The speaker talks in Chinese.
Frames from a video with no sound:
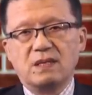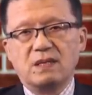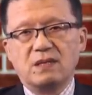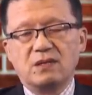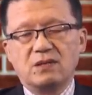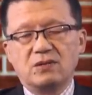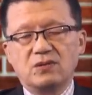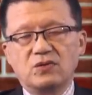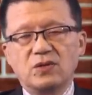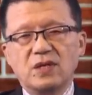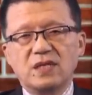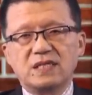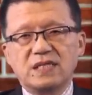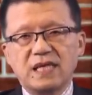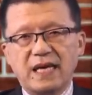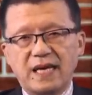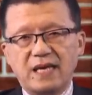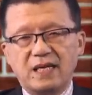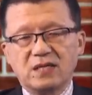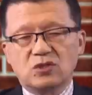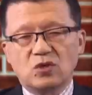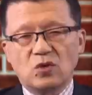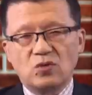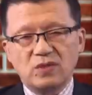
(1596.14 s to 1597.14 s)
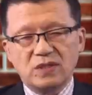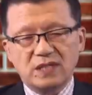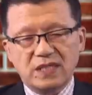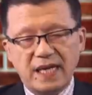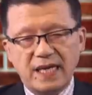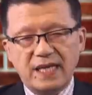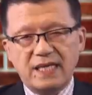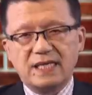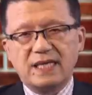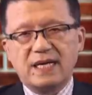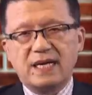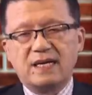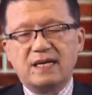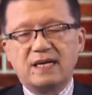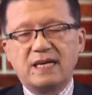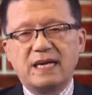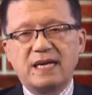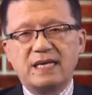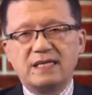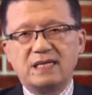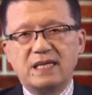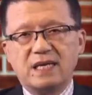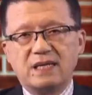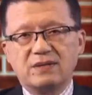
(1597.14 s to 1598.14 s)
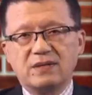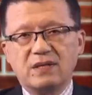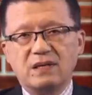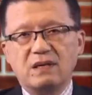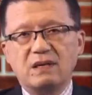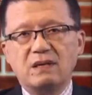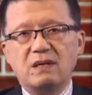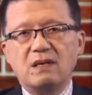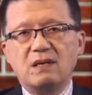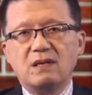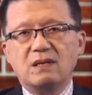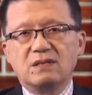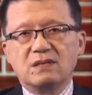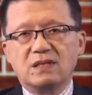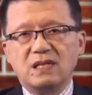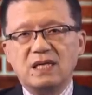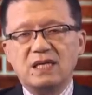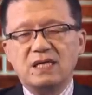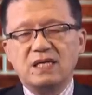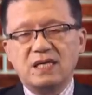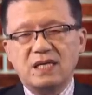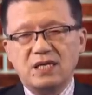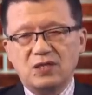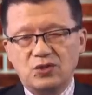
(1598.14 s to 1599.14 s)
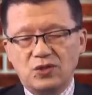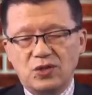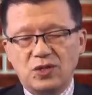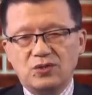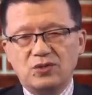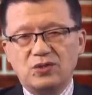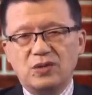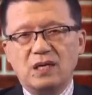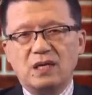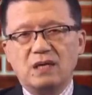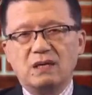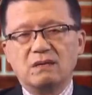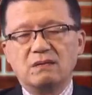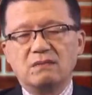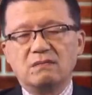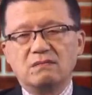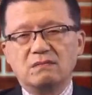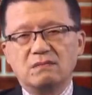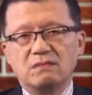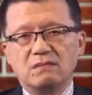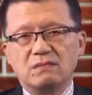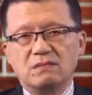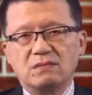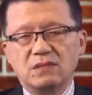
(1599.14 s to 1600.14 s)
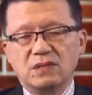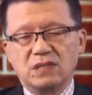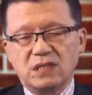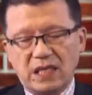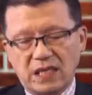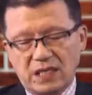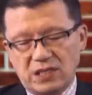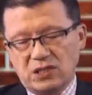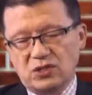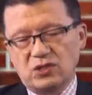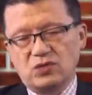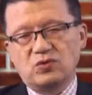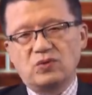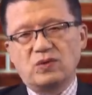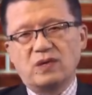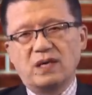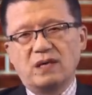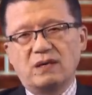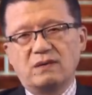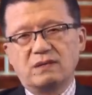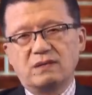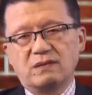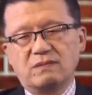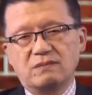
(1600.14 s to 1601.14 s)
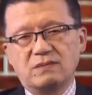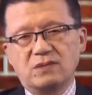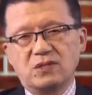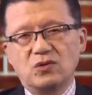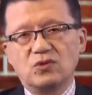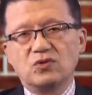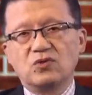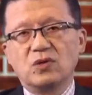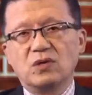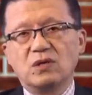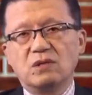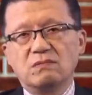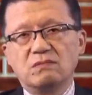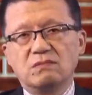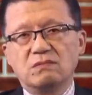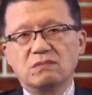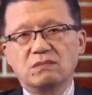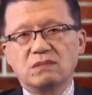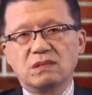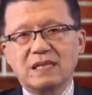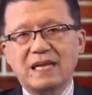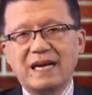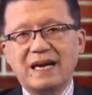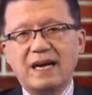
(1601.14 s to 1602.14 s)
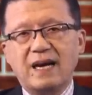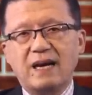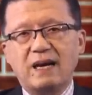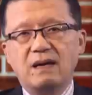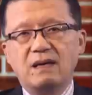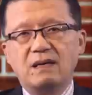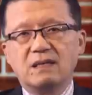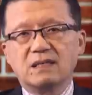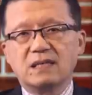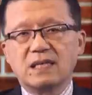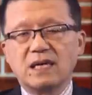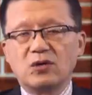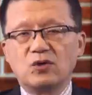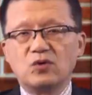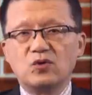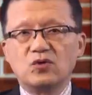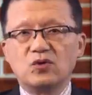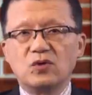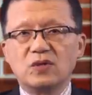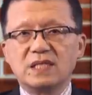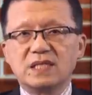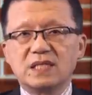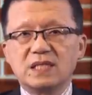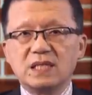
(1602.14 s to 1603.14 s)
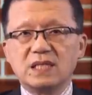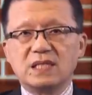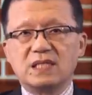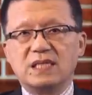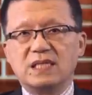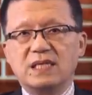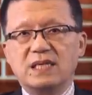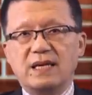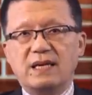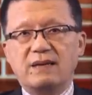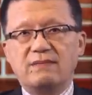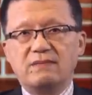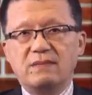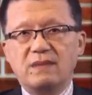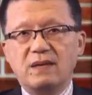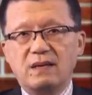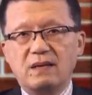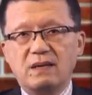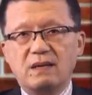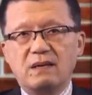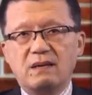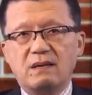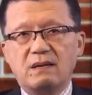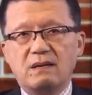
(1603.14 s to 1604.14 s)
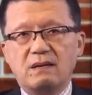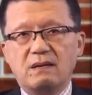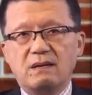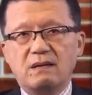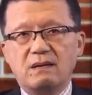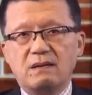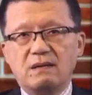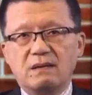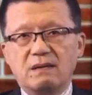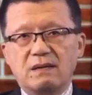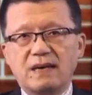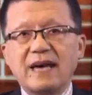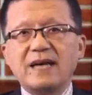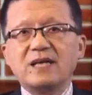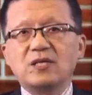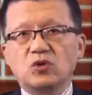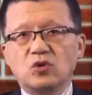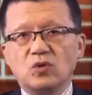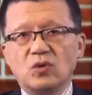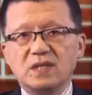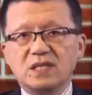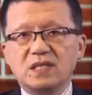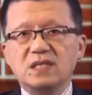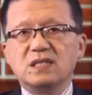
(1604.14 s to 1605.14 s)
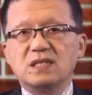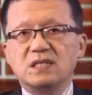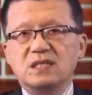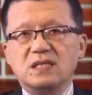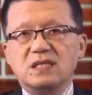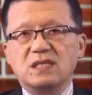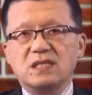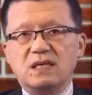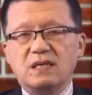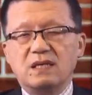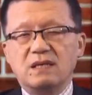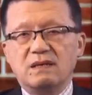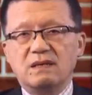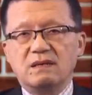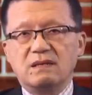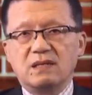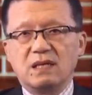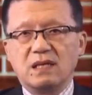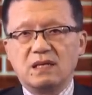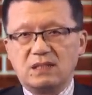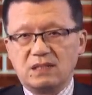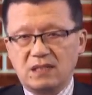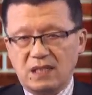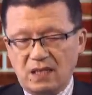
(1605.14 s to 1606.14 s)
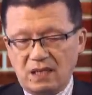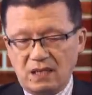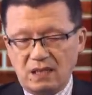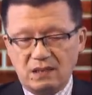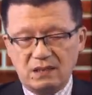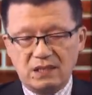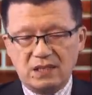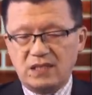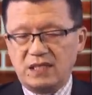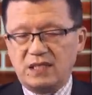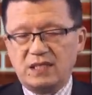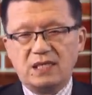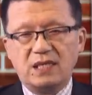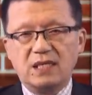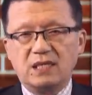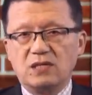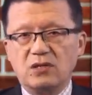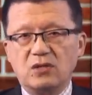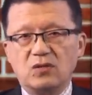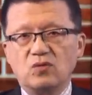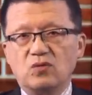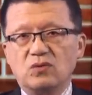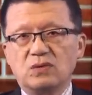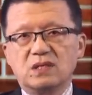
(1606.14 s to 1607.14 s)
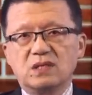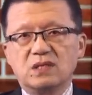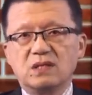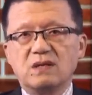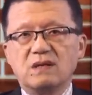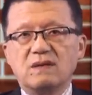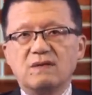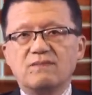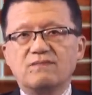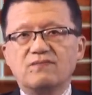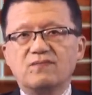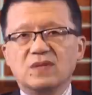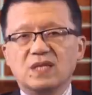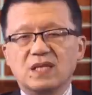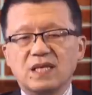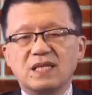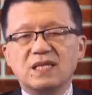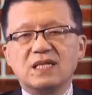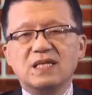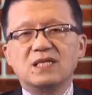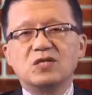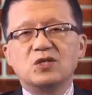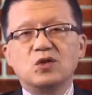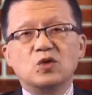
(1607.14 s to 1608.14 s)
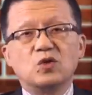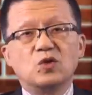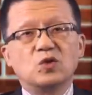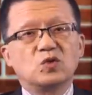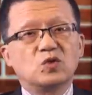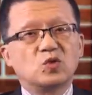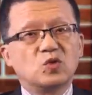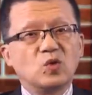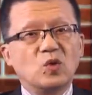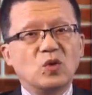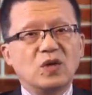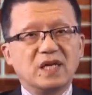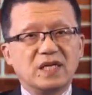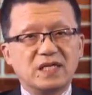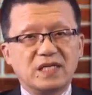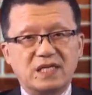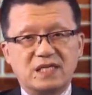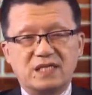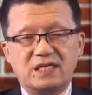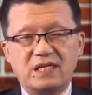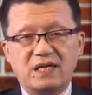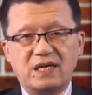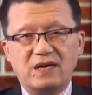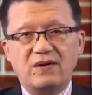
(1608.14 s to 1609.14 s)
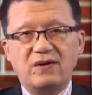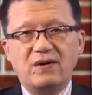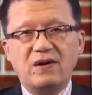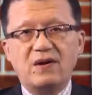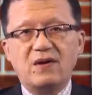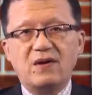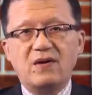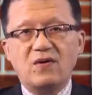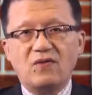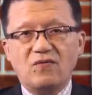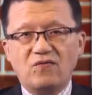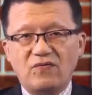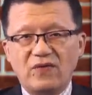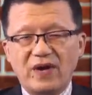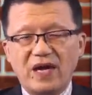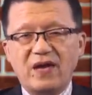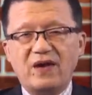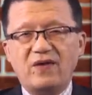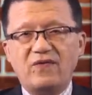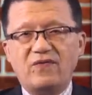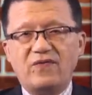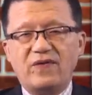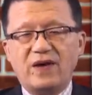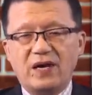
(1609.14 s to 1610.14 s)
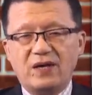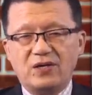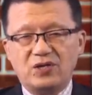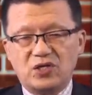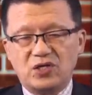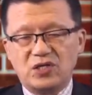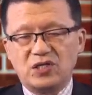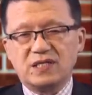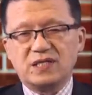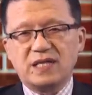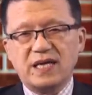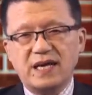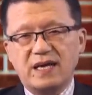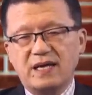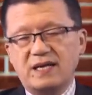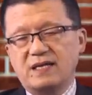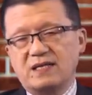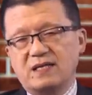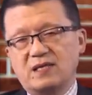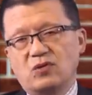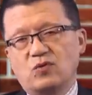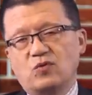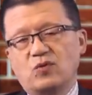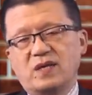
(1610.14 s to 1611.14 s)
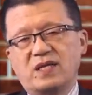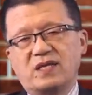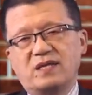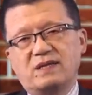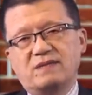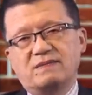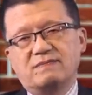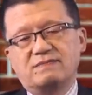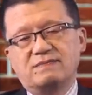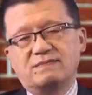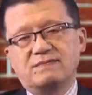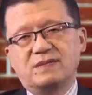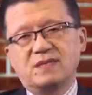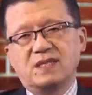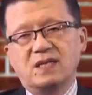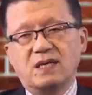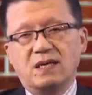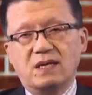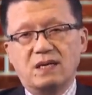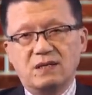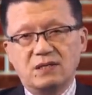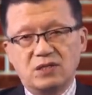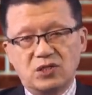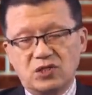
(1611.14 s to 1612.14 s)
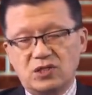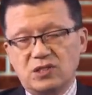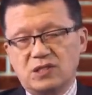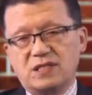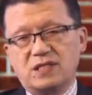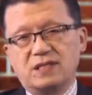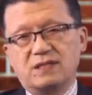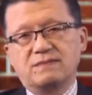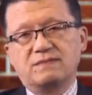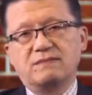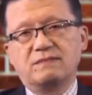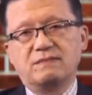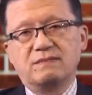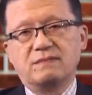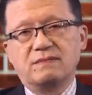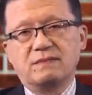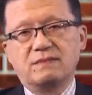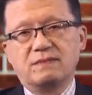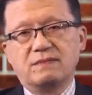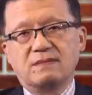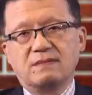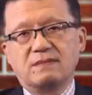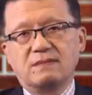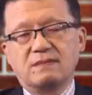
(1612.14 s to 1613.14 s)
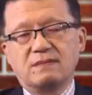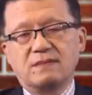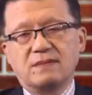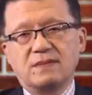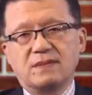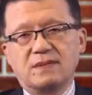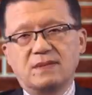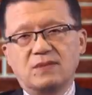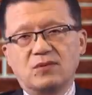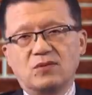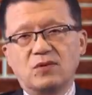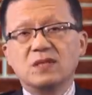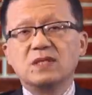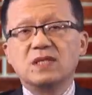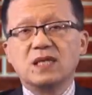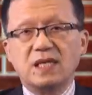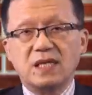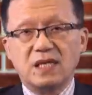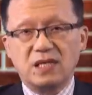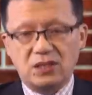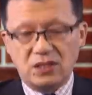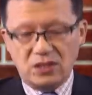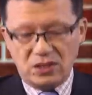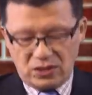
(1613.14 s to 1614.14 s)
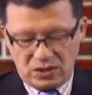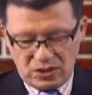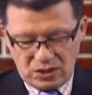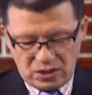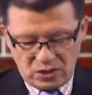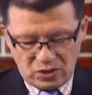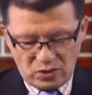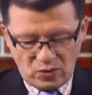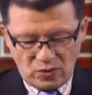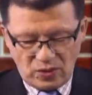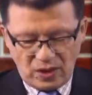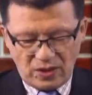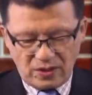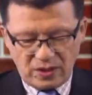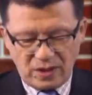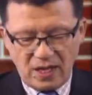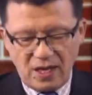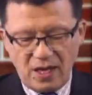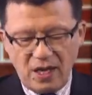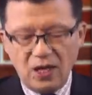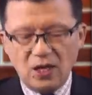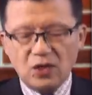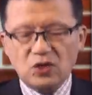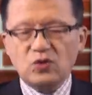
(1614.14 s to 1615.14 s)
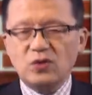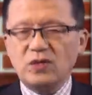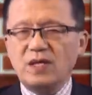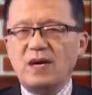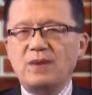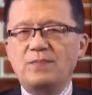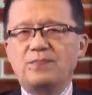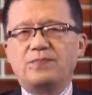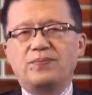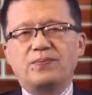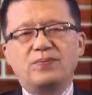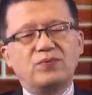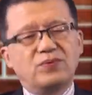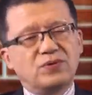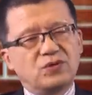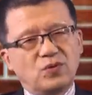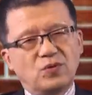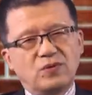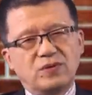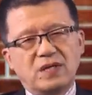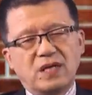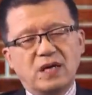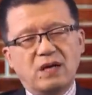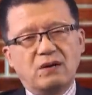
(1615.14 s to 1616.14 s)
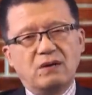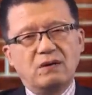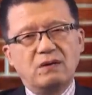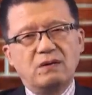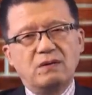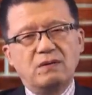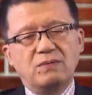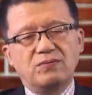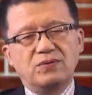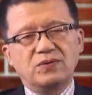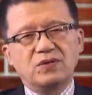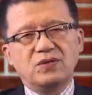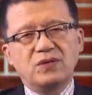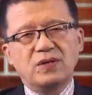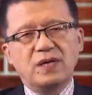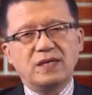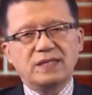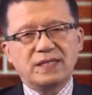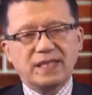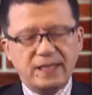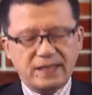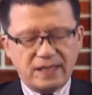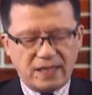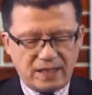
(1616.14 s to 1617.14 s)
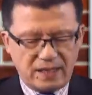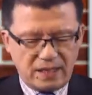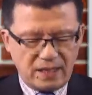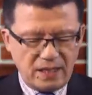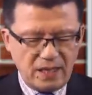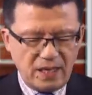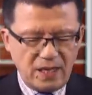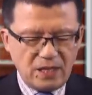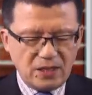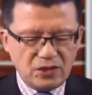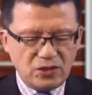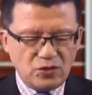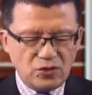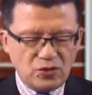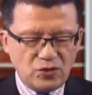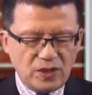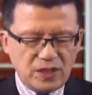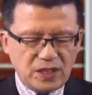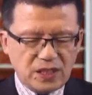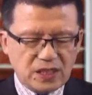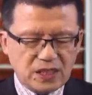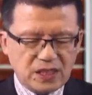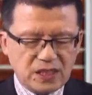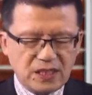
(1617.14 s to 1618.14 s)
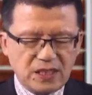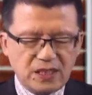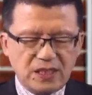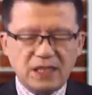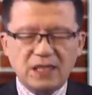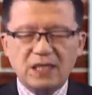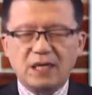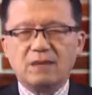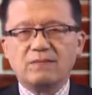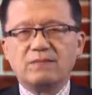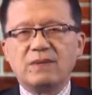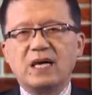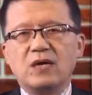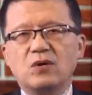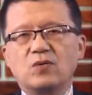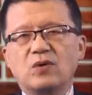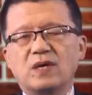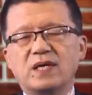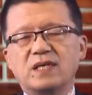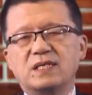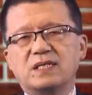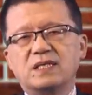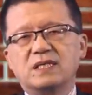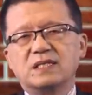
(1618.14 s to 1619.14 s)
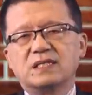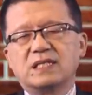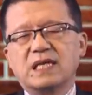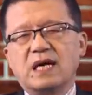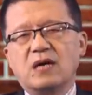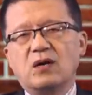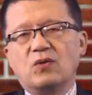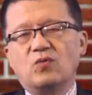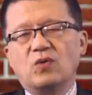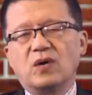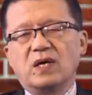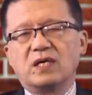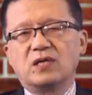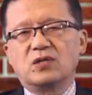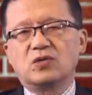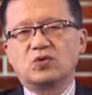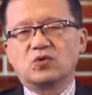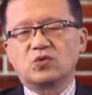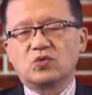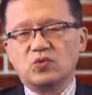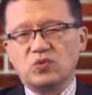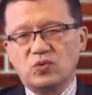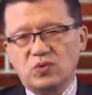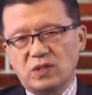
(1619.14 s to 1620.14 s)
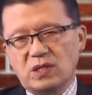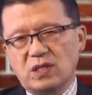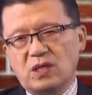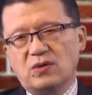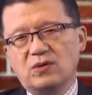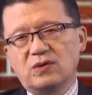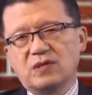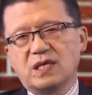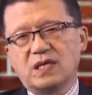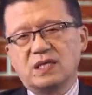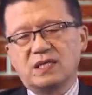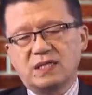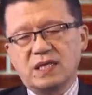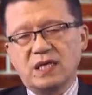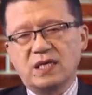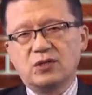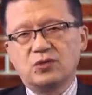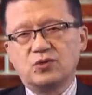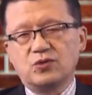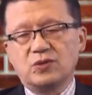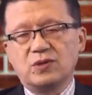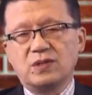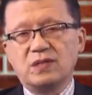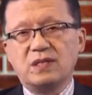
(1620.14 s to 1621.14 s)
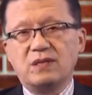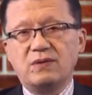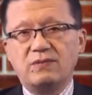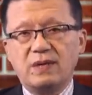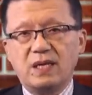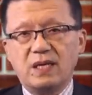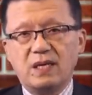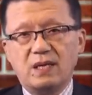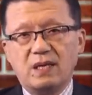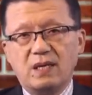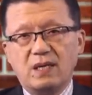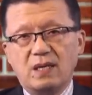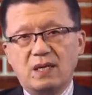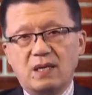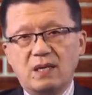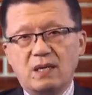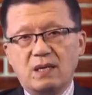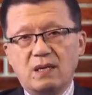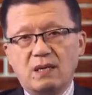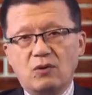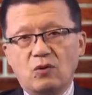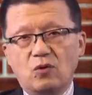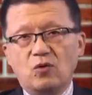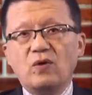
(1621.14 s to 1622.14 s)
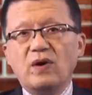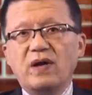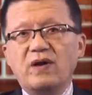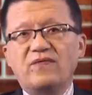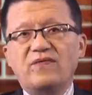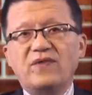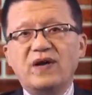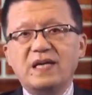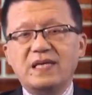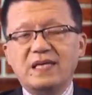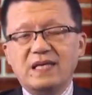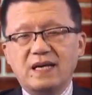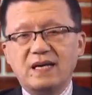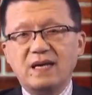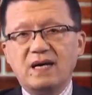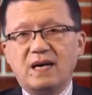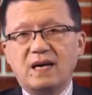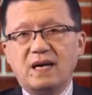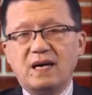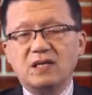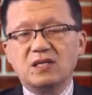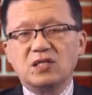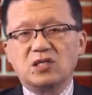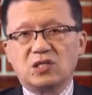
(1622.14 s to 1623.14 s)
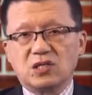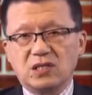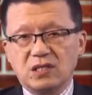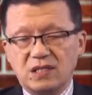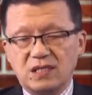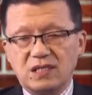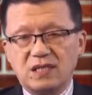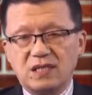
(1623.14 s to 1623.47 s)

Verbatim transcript: 所以，这从这一点上来讲呢，的的确确，这个是重要的，就是说，他等于说自己人来说自己。的这个企业、这个公司的的确确做了这些违反制裁令的规定的事情，那这也是是重要的。说它不重要，不重要在哪儿呢？就是说，实际上美国已经掌握了足够的证据，因为汇丰银行实际